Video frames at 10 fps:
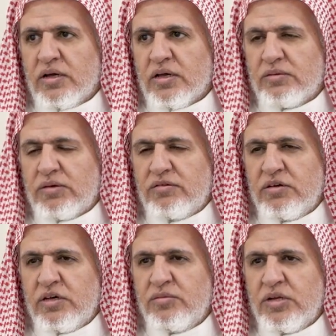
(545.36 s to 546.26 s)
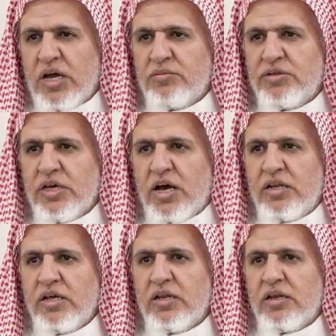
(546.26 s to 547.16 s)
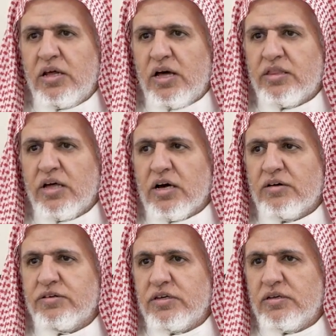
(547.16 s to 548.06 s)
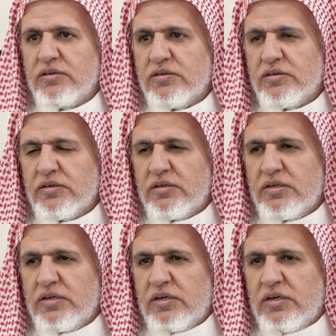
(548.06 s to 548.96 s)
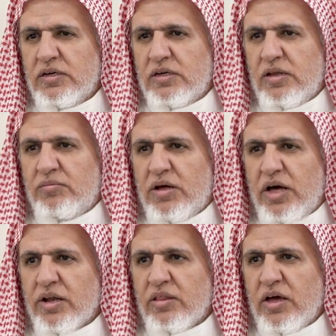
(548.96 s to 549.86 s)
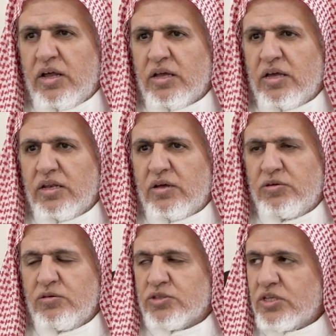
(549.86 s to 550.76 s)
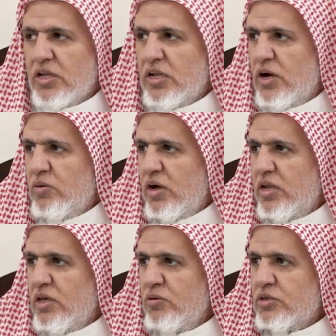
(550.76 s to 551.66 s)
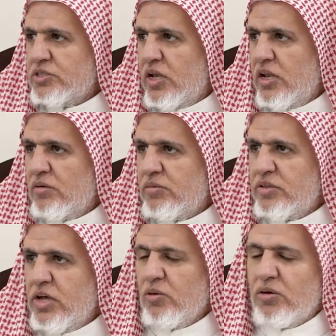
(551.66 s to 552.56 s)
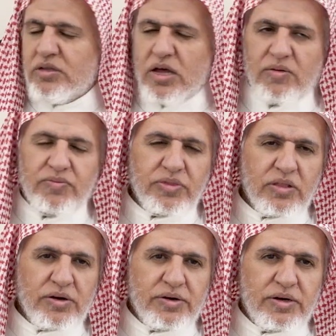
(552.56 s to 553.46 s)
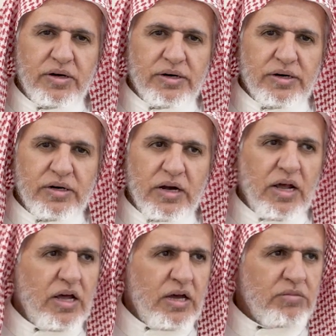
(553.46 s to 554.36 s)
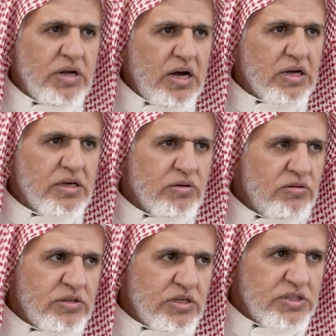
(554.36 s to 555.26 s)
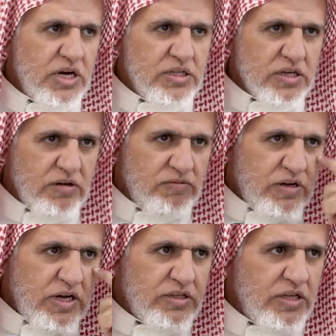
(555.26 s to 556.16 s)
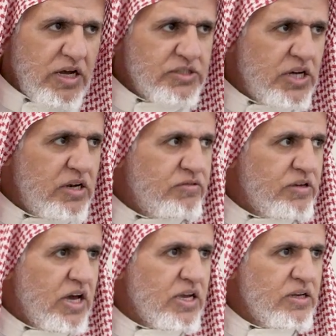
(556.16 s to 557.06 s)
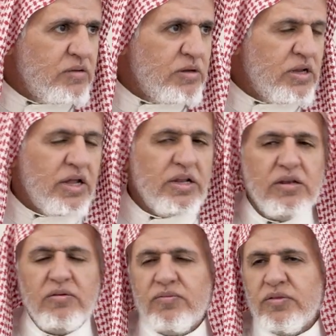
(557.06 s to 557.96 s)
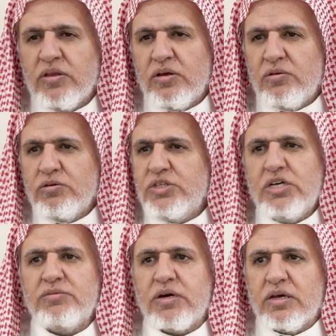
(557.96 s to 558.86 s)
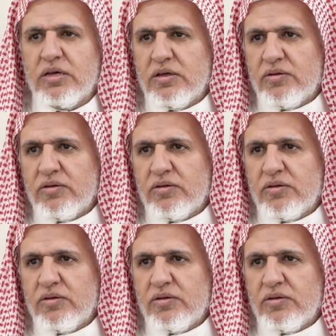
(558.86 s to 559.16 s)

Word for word: كما في ابن عبد ياليل الثقفي لما عرض عليه النبي صلى الله عليه وسلم دعوته قال يا ابن اخي ان كنت صادقا فانت اجل في عيني من ان أجيبك